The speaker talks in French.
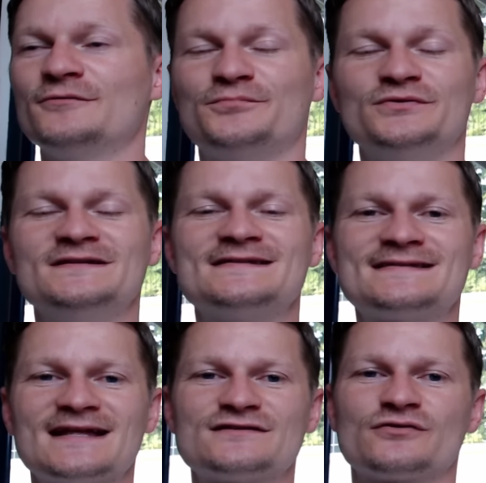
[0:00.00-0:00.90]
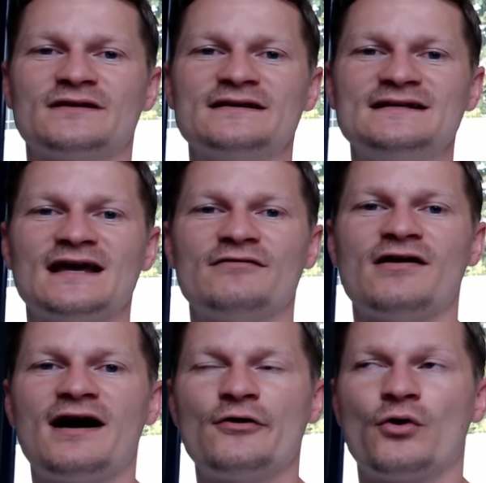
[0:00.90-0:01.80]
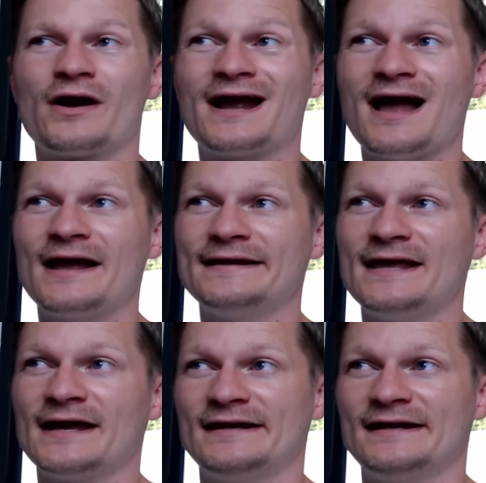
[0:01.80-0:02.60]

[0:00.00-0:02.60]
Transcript: Petite stat sur Danny Carvaral en carrière,